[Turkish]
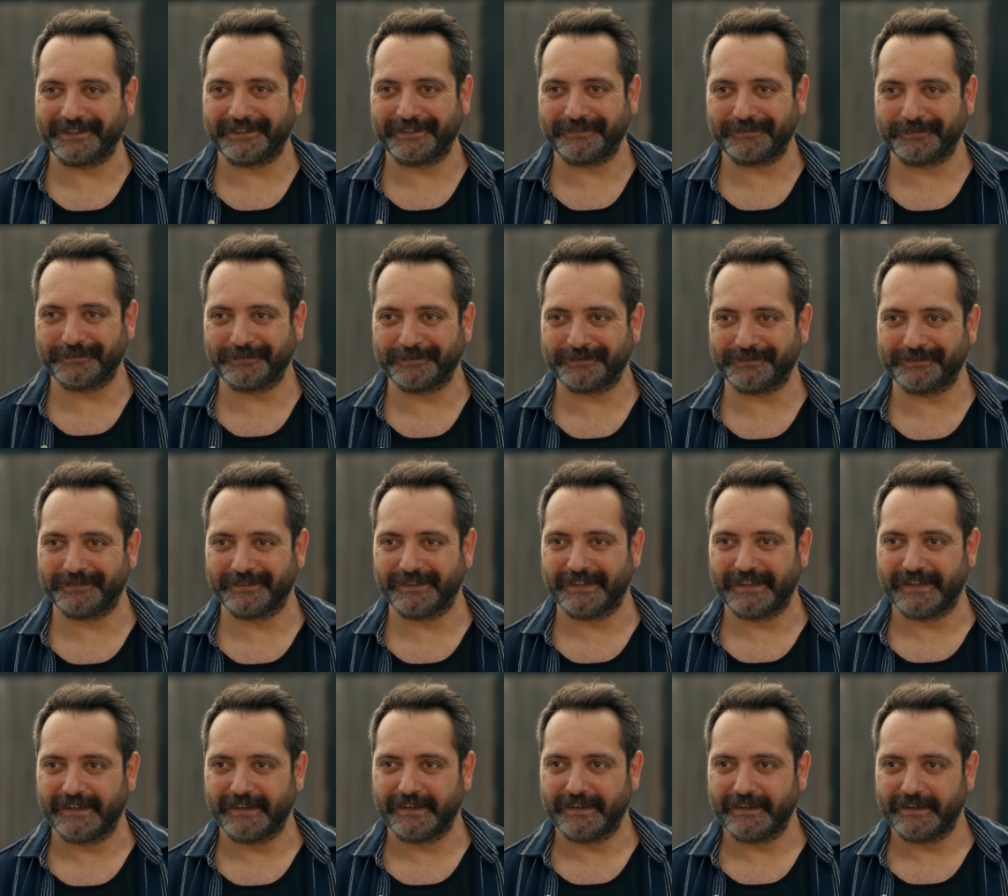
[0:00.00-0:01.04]
Allah korusun.
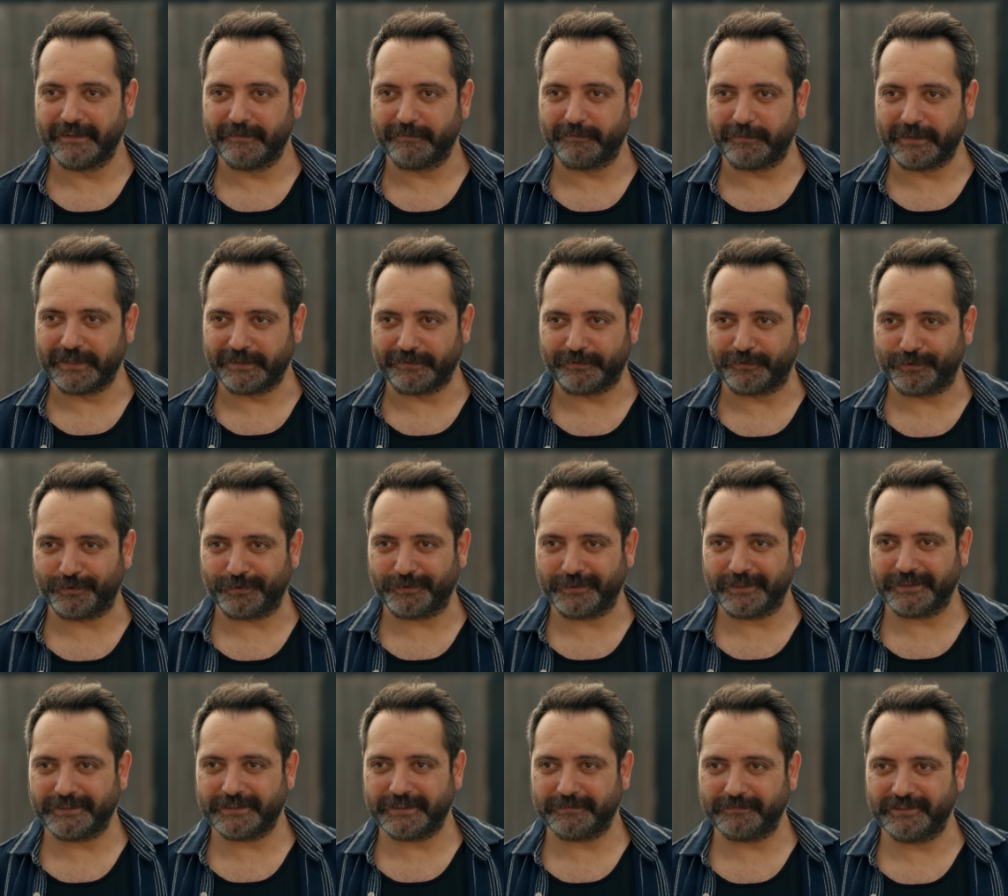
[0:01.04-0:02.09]
Ben
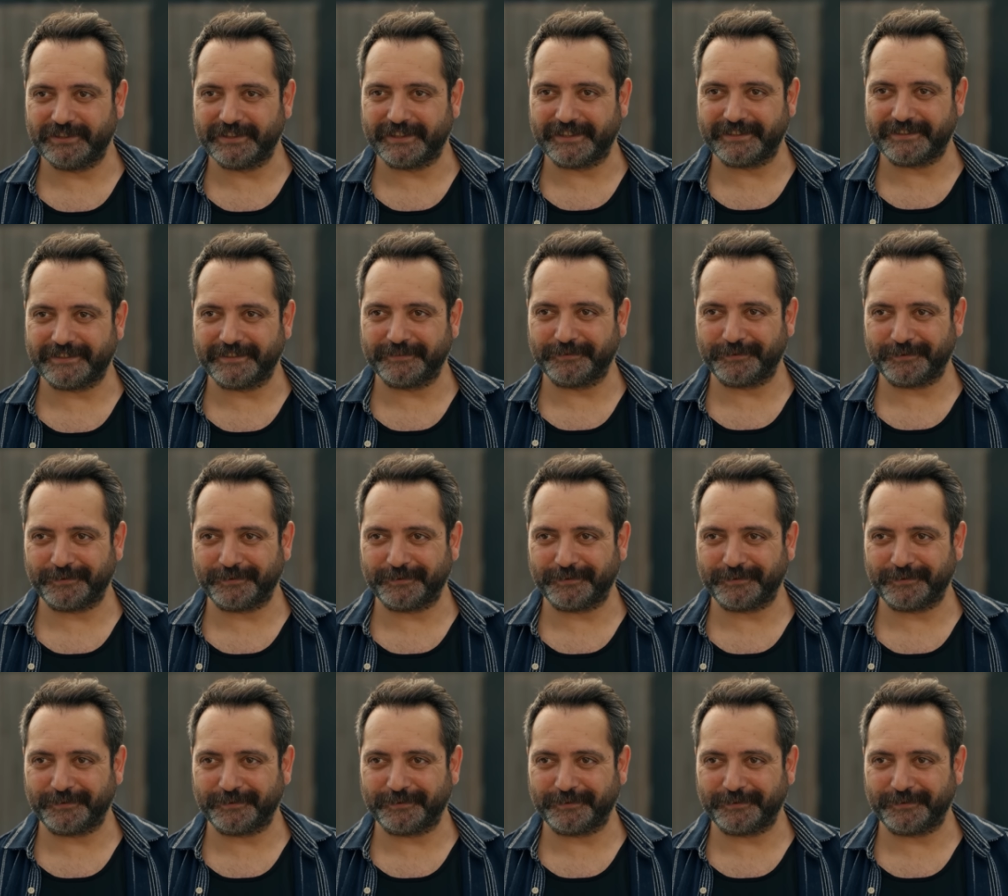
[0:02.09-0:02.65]
tutuklarsam cinayetten